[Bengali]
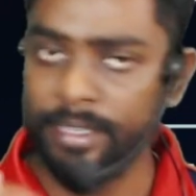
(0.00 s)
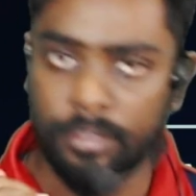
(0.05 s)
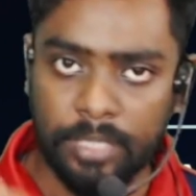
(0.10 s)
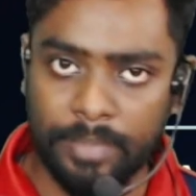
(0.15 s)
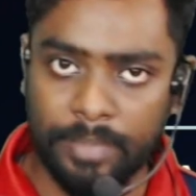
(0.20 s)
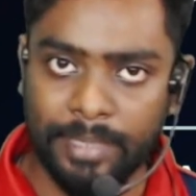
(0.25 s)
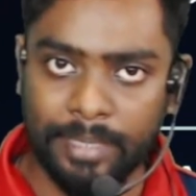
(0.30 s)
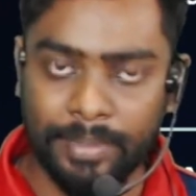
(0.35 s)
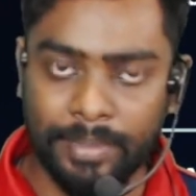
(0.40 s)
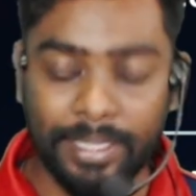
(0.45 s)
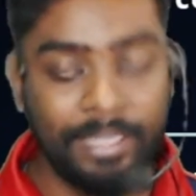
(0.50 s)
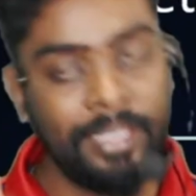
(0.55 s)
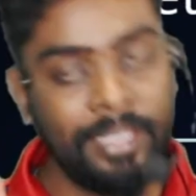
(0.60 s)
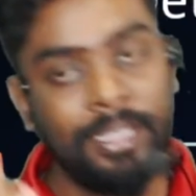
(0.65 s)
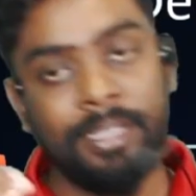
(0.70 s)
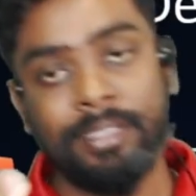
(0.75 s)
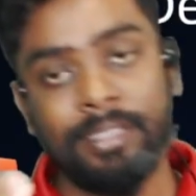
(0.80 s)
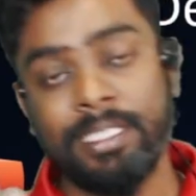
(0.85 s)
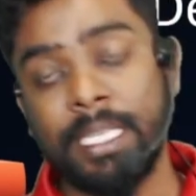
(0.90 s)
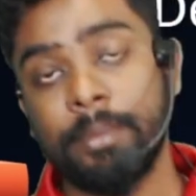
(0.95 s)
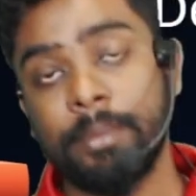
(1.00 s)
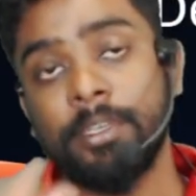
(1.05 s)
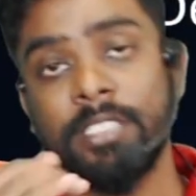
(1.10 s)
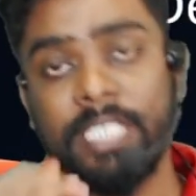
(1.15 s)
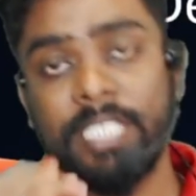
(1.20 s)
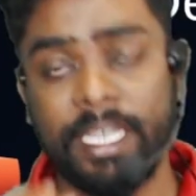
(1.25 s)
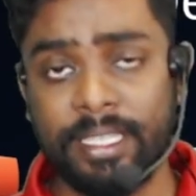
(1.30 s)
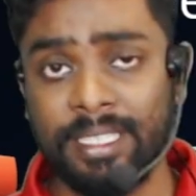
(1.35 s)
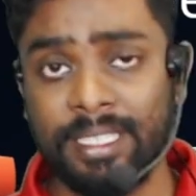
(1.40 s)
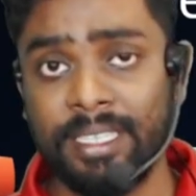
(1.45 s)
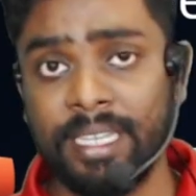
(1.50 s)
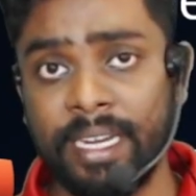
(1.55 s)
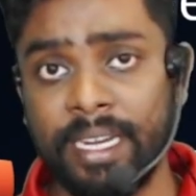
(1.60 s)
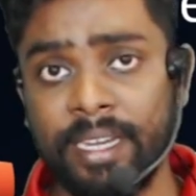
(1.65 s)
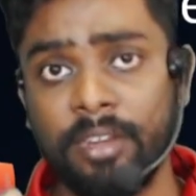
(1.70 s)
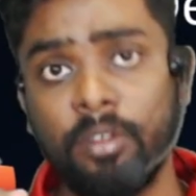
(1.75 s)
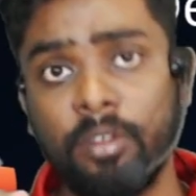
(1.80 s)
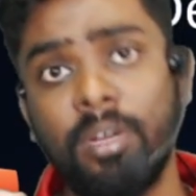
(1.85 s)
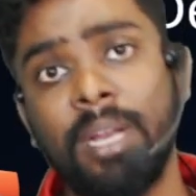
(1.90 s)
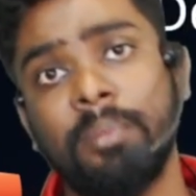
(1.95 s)
হতে পারবে যেমন হচ্ছে আগের দিন
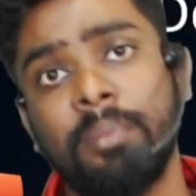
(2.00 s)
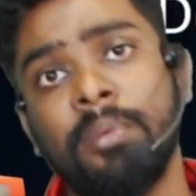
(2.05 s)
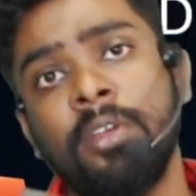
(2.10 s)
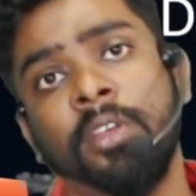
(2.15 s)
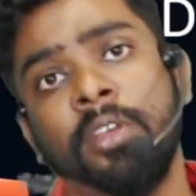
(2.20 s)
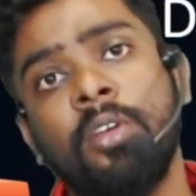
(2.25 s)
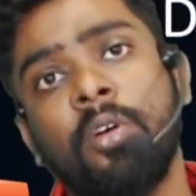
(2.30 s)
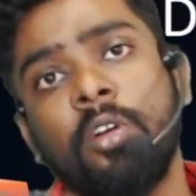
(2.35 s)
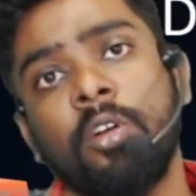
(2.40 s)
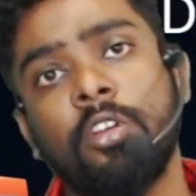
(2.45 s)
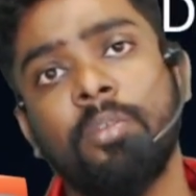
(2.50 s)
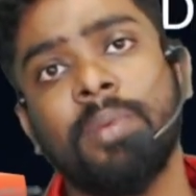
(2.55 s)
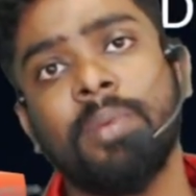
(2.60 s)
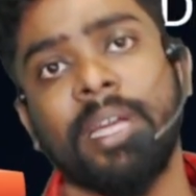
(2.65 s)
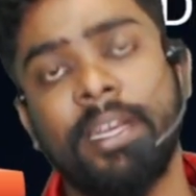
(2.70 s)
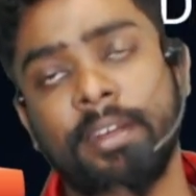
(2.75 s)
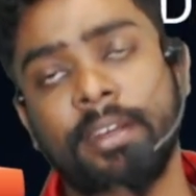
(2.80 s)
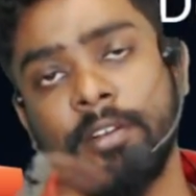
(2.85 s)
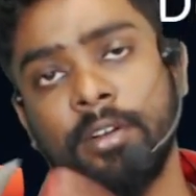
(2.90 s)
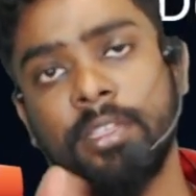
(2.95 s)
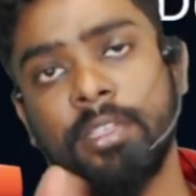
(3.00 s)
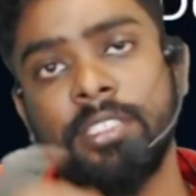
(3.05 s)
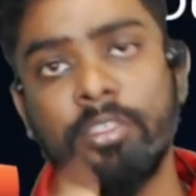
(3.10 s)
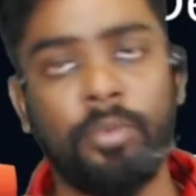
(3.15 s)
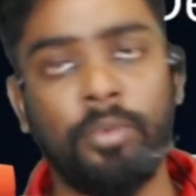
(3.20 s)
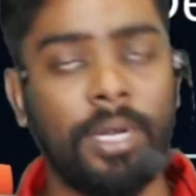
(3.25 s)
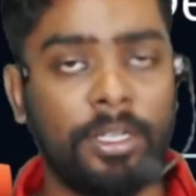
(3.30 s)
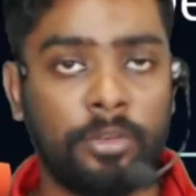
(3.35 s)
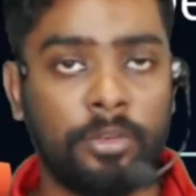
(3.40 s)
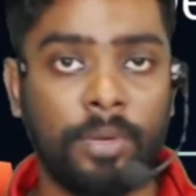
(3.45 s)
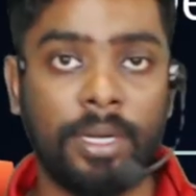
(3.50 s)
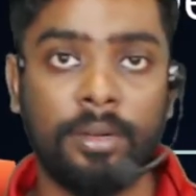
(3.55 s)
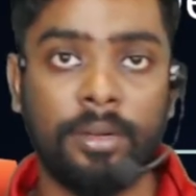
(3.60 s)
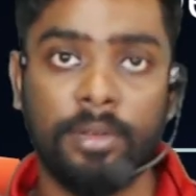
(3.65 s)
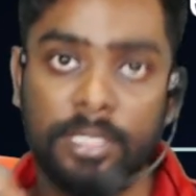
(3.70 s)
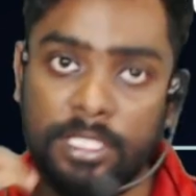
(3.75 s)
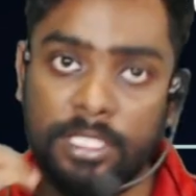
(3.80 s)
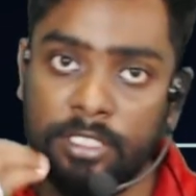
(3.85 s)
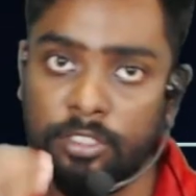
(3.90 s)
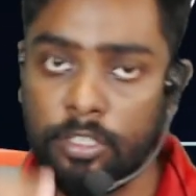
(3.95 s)
কানেক্ট করলাম ওরকম কানেক্ট করে হচ্ছে ওয়ান টু ওয়ানও
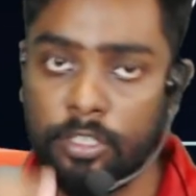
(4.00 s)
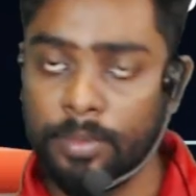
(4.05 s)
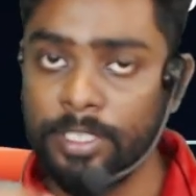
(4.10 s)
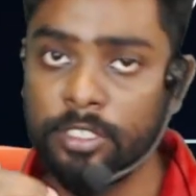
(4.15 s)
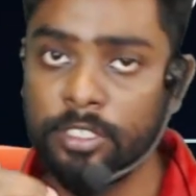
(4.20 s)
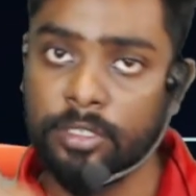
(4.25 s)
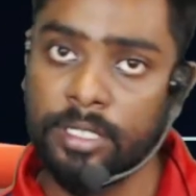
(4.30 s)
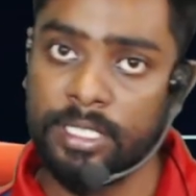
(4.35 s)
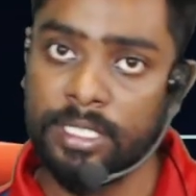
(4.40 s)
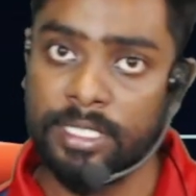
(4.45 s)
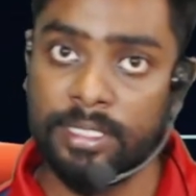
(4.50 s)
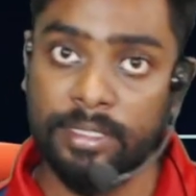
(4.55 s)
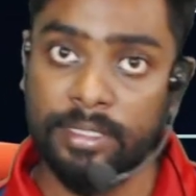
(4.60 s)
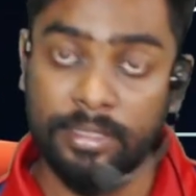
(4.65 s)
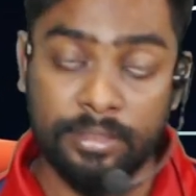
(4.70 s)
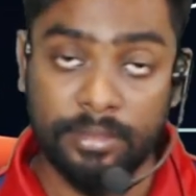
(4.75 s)
হচ্ছে সবার সঙ্গে হচ্ছে